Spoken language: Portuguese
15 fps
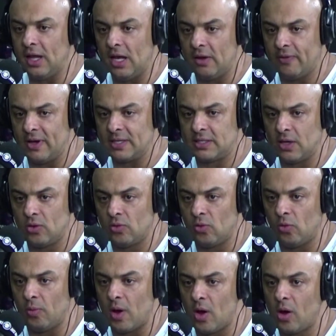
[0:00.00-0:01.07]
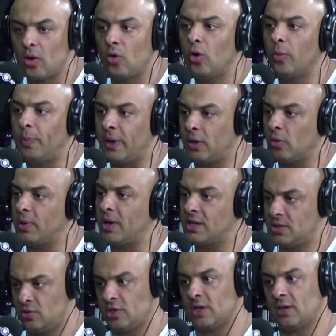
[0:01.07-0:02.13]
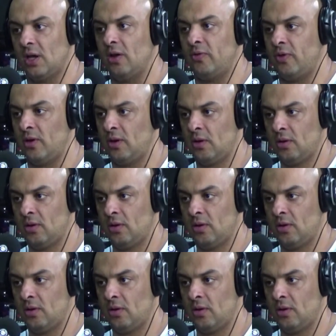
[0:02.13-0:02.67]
ele vai ser o maior Open que o Brasil já teve?